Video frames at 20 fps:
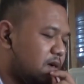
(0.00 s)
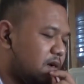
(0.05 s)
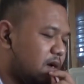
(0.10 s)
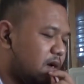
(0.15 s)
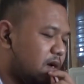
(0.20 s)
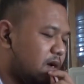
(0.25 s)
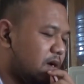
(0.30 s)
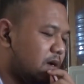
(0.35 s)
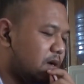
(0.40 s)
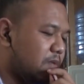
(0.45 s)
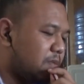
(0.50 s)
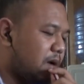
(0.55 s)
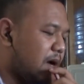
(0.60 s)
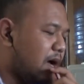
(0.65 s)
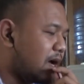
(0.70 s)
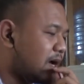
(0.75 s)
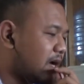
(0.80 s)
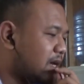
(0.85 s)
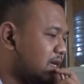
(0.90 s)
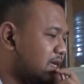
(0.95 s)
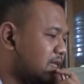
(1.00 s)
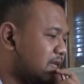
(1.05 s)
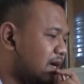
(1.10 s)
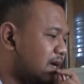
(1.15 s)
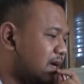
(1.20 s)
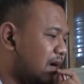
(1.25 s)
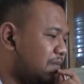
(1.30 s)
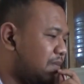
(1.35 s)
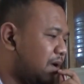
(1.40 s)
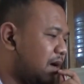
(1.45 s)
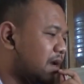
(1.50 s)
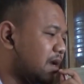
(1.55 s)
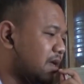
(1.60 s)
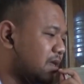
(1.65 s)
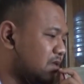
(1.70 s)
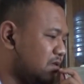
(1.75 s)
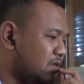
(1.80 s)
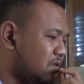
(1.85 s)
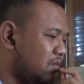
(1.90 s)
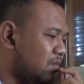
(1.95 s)
uh, akan kita gambar
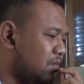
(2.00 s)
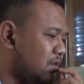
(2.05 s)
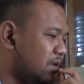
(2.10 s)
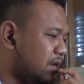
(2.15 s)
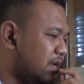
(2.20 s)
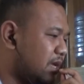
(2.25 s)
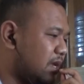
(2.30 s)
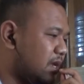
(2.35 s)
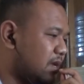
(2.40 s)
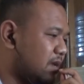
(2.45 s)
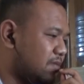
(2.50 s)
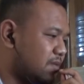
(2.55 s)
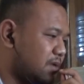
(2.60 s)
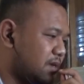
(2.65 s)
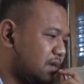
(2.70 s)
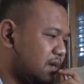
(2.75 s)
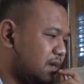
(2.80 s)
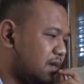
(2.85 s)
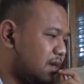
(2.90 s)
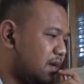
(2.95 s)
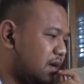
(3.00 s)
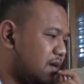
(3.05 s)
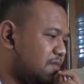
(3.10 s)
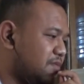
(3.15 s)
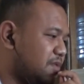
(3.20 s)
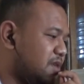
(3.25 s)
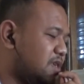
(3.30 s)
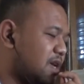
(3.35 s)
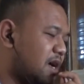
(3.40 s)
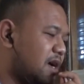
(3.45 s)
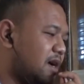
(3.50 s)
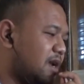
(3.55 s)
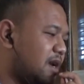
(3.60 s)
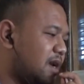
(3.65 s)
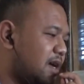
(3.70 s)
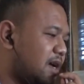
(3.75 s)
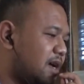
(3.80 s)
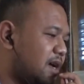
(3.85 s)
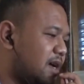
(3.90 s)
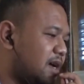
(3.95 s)
itu model namanya ya bisa
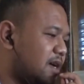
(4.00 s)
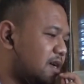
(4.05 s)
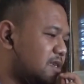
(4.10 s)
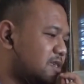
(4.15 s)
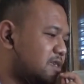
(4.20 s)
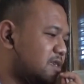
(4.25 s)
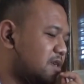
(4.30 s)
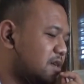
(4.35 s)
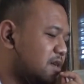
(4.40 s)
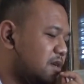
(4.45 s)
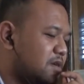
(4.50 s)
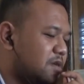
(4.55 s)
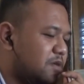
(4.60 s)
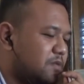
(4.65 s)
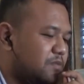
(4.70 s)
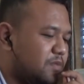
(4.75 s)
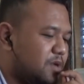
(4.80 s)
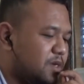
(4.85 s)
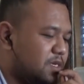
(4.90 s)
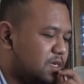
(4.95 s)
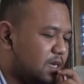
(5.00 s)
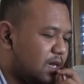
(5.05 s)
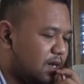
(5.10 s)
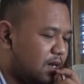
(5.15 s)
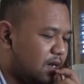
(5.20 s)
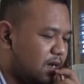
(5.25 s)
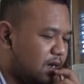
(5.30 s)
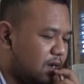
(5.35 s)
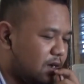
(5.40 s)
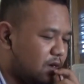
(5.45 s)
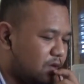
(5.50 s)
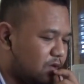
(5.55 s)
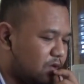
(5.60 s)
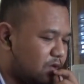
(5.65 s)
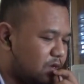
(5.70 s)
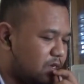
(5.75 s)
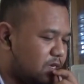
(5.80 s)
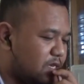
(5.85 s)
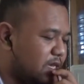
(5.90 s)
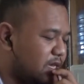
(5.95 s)
gelas bisa
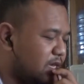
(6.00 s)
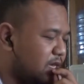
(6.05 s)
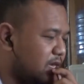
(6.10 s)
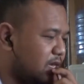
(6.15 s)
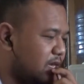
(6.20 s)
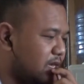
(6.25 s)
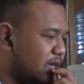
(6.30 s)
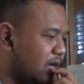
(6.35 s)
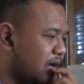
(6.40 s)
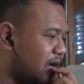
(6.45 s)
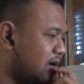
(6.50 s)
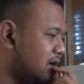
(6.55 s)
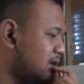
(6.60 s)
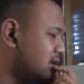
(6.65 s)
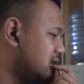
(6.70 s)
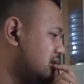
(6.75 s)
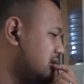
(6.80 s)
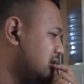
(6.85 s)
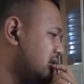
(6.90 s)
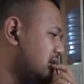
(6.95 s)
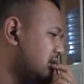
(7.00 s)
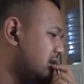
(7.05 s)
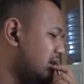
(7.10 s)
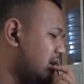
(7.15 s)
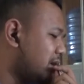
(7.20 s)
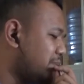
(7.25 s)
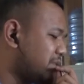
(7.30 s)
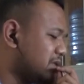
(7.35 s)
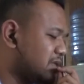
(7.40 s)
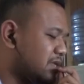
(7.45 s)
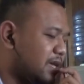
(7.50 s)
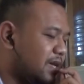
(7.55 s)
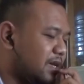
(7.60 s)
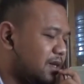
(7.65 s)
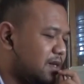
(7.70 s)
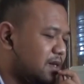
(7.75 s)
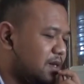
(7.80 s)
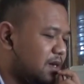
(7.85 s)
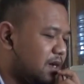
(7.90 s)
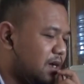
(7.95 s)
kursi ya yang
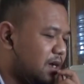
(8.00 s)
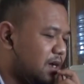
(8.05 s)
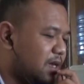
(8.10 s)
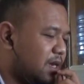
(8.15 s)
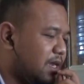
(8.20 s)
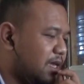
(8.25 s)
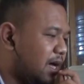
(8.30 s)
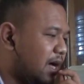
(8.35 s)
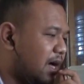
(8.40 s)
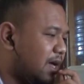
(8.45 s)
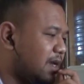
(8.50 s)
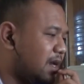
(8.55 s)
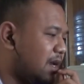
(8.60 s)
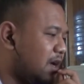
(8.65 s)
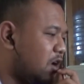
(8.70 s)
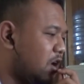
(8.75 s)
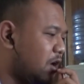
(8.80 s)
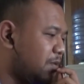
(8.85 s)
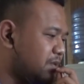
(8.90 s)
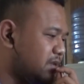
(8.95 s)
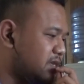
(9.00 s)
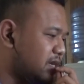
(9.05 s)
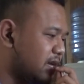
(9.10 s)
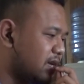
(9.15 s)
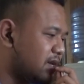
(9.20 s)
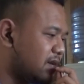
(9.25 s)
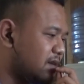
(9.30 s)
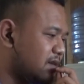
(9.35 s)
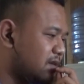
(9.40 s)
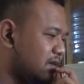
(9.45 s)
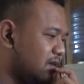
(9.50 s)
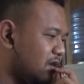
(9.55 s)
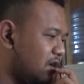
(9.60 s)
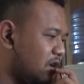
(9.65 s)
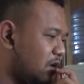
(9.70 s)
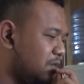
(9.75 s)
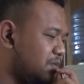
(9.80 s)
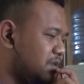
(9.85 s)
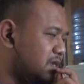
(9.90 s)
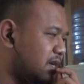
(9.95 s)
penting uh, dia adalah objek
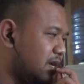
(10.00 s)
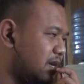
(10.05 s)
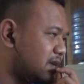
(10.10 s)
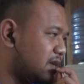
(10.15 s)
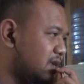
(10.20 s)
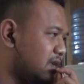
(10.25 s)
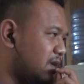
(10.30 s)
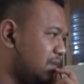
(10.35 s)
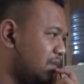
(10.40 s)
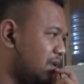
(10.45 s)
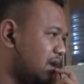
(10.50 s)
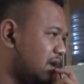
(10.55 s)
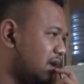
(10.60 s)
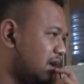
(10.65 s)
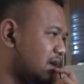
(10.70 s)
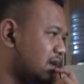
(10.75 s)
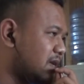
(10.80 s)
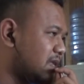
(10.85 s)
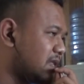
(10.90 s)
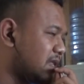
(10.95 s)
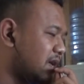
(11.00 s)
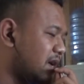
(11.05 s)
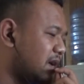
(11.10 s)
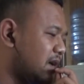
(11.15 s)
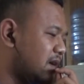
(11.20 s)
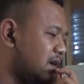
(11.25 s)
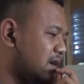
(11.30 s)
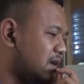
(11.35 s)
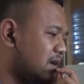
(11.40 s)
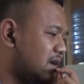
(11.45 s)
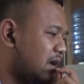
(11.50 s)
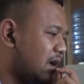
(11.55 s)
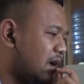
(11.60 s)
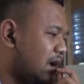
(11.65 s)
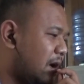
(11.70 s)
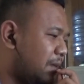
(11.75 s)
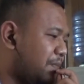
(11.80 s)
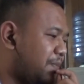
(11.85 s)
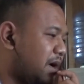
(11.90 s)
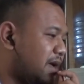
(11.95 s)
objek di mana kita
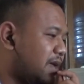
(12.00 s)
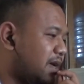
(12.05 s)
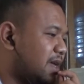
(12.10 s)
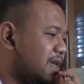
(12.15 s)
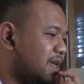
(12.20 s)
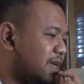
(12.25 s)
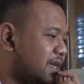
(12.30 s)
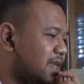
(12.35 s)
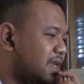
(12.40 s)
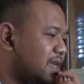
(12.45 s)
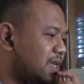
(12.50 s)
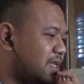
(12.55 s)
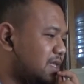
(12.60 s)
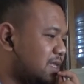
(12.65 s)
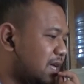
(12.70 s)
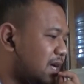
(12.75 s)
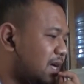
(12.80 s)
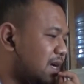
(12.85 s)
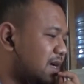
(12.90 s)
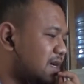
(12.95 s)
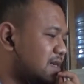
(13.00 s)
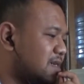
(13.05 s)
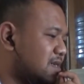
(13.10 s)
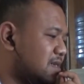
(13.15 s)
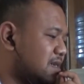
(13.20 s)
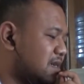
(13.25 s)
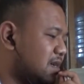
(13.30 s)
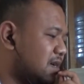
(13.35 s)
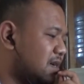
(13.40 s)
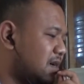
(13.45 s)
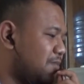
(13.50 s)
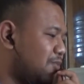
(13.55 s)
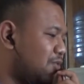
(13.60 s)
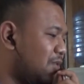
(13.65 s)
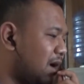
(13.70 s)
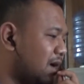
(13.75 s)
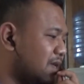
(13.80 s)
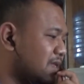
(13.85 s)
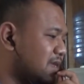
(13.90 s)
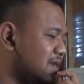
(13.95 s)
apa yang ingin kita uh,
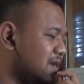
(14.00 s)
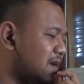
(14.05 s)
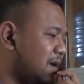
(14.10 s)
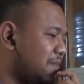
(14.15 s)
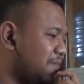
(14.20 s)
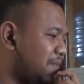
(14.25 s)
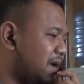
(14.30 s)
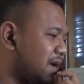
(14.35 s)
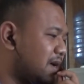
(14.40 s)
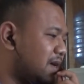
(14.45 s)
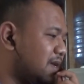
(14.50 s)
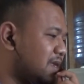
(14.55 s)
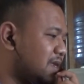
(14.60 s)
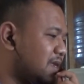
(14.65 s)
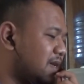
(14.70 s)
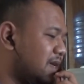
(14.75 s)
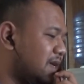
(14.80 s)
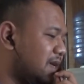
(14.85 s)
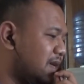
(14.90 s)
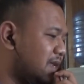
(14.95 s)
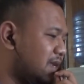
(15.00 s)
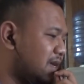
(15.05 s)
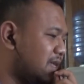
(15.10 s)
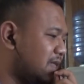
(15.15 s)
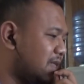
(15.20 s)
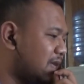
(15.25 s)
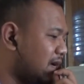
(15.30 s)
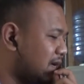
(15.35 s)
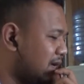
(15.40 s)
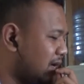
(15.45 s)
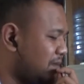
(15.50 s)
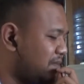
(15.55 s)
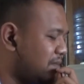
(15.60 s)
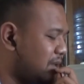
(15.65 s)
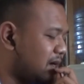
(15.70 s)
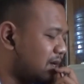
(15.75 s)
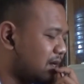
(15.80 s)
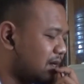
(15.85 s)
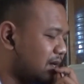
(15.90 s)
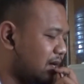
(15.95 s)
buat, apa yang ingin ingin kita
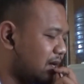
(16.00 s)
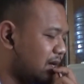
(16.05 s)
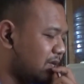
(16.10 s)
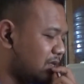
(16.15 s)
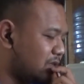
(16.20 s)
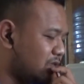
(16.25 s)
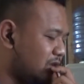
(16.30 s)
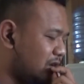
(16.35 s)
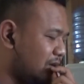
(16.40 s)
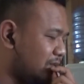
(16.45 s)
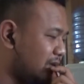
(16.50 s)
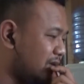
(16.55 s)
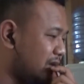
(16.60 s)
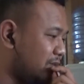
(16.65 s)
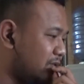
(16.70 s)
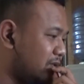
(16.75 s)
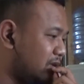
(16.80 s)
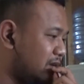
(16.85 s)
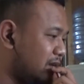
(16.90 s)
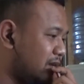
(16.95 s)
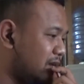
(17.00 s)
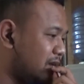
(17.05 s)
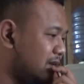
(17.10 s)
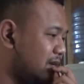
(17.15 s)
gambar. Nah, itu namanya model.